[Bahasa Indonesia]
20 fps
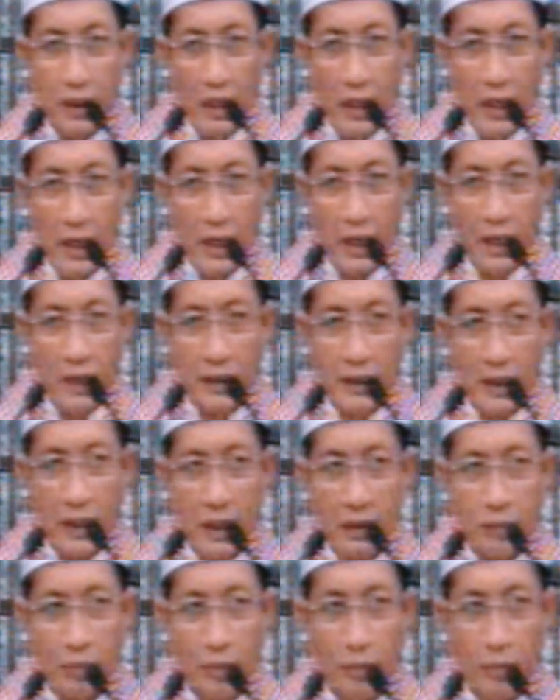
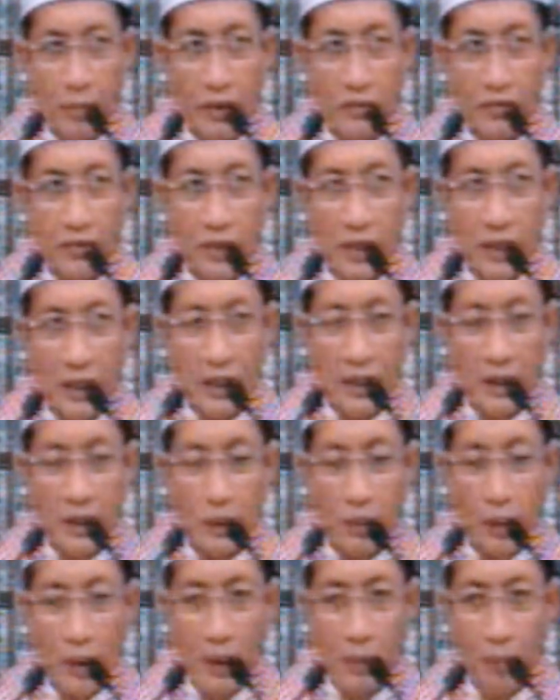alat-alat pembersihan
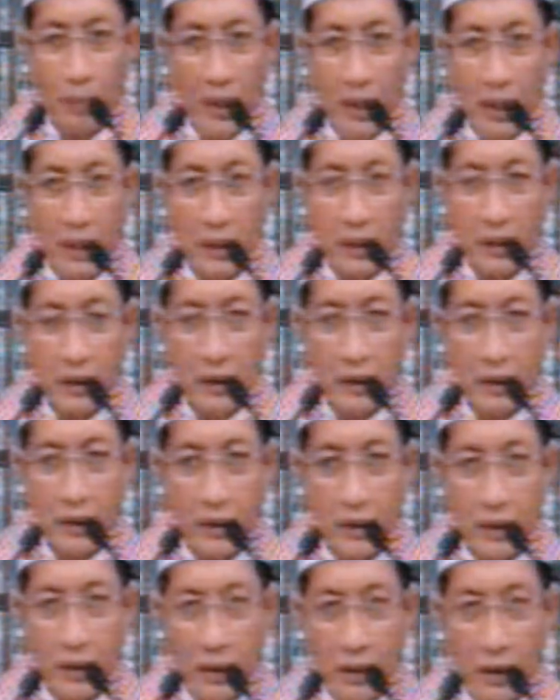itu apa,
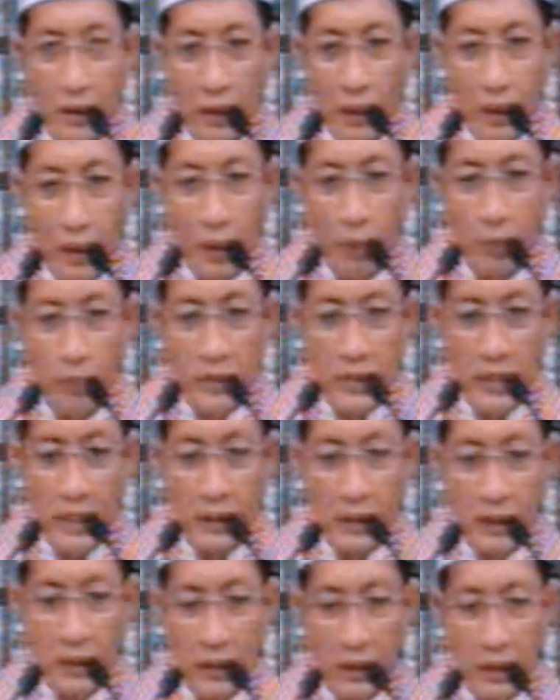
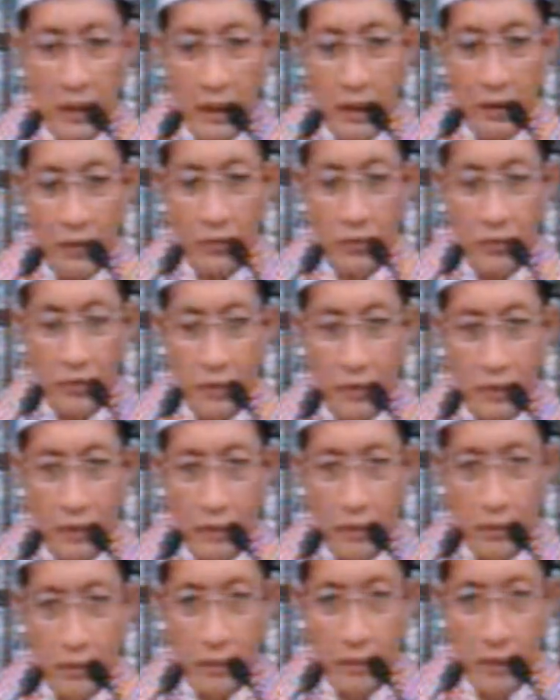objek yang harus
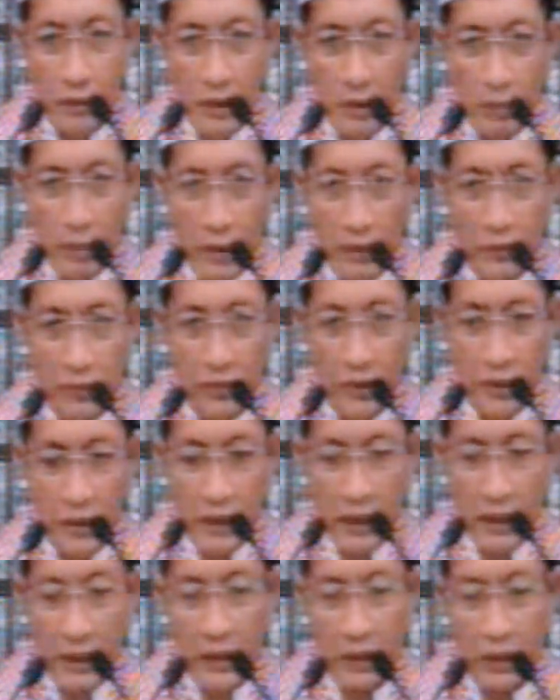
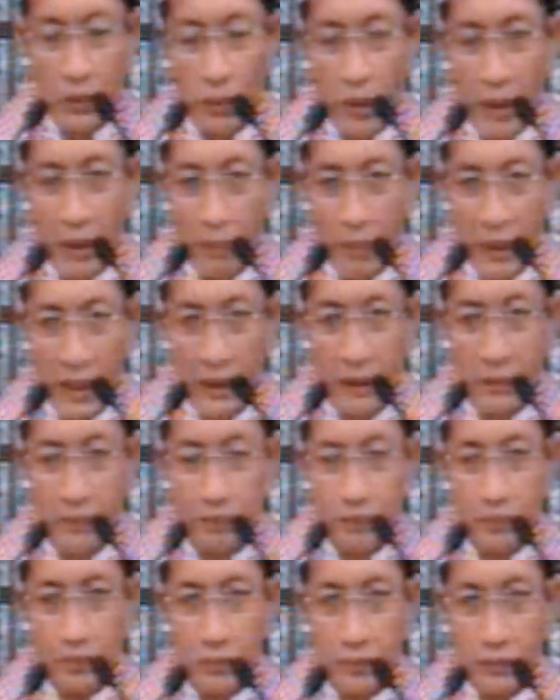dibersihkan itu
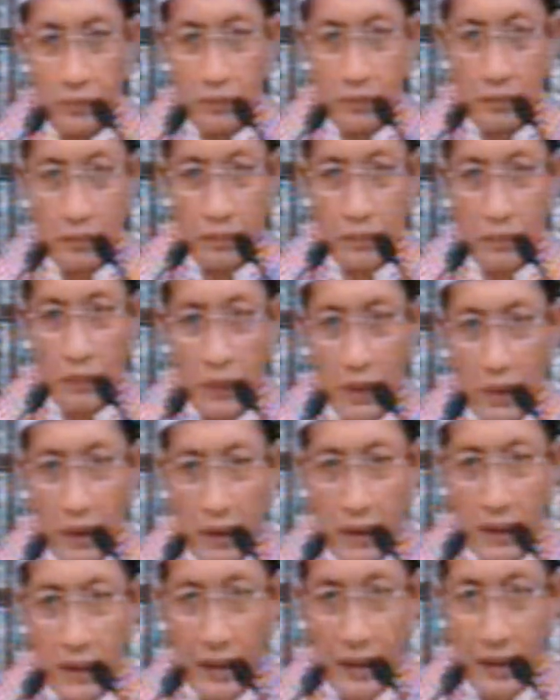apa,
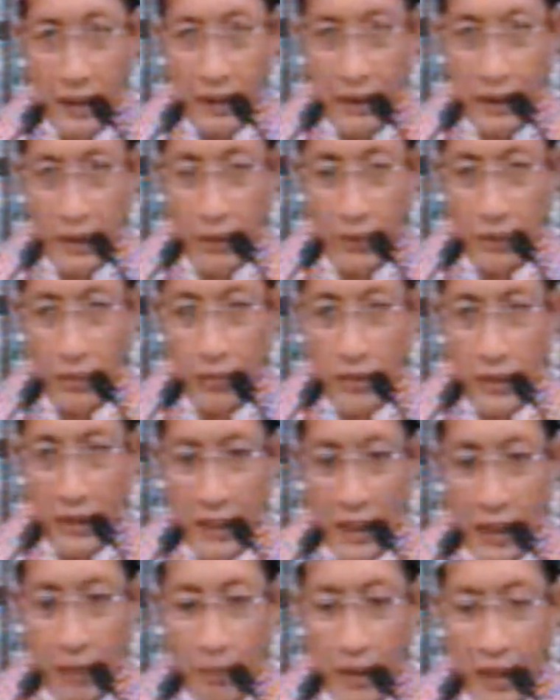dan tentu
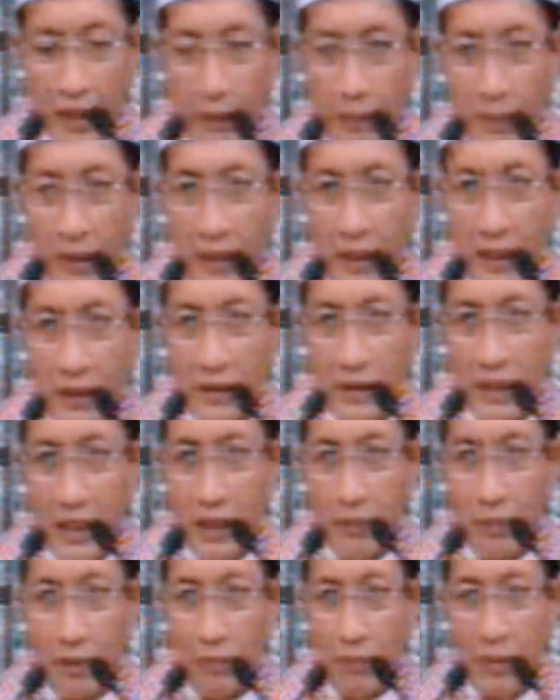saja bagaimana
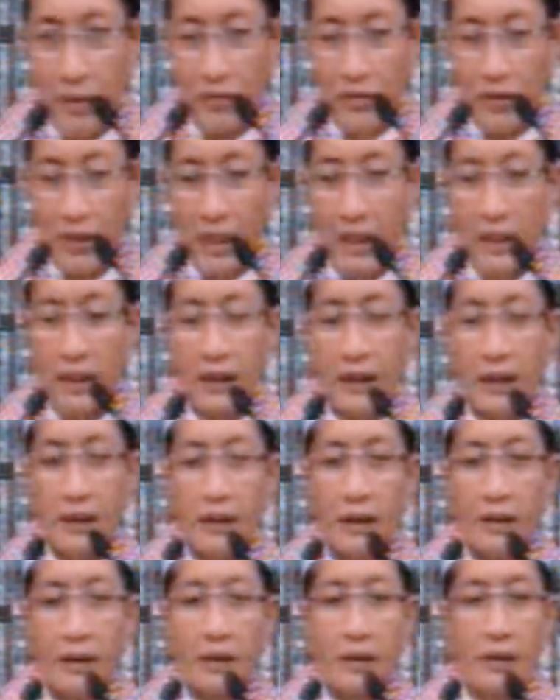cara pembersihannya.
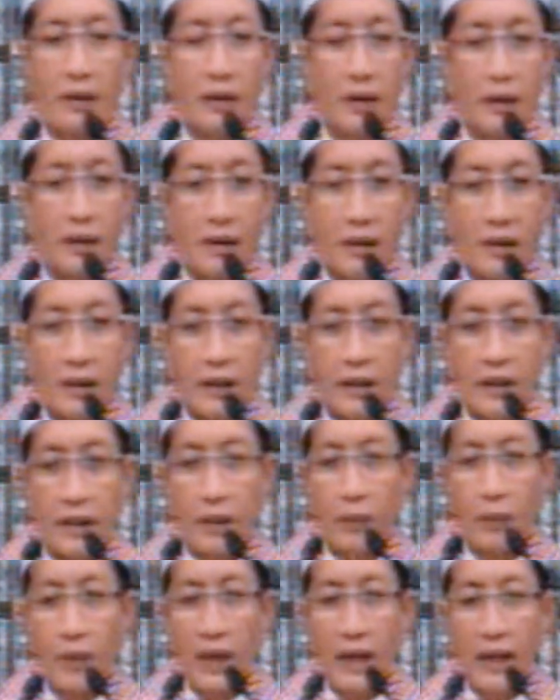
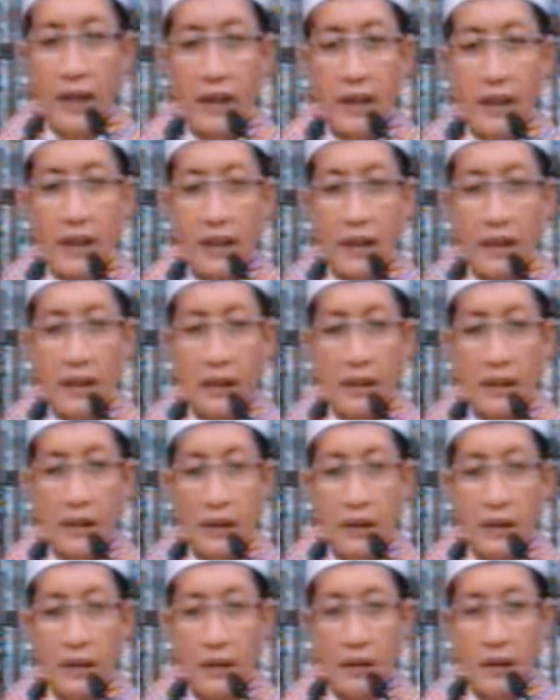Kita mulai dari
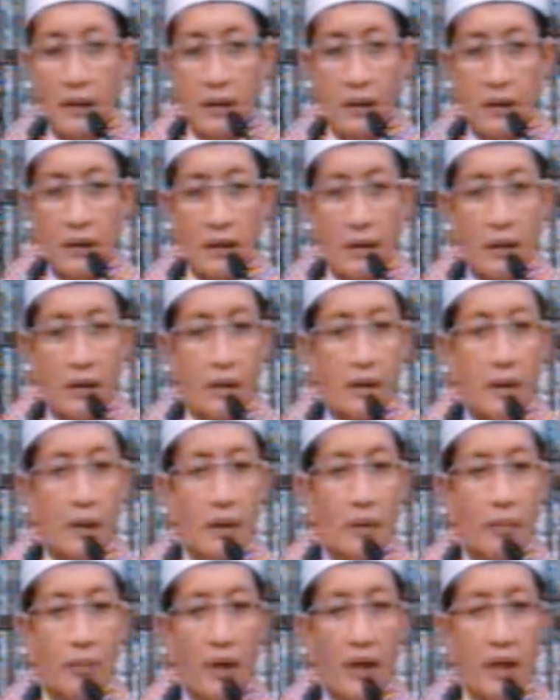
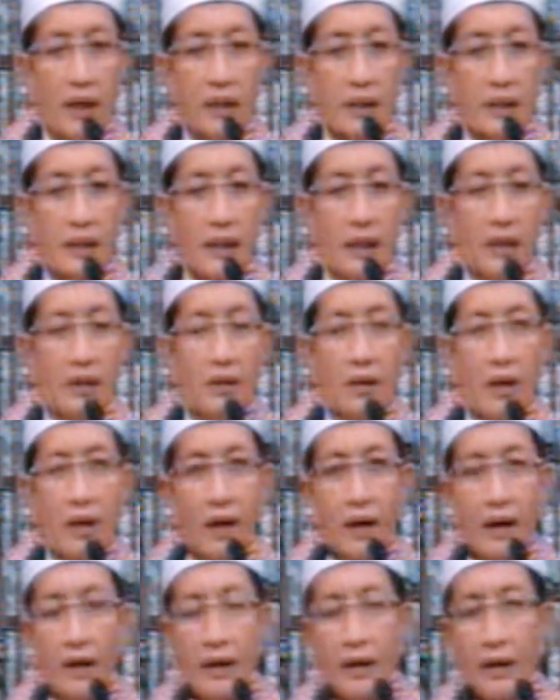pengertian
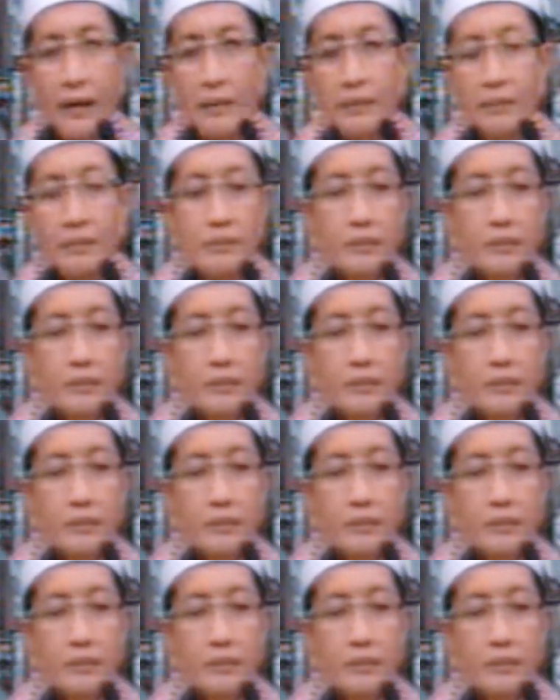taharah.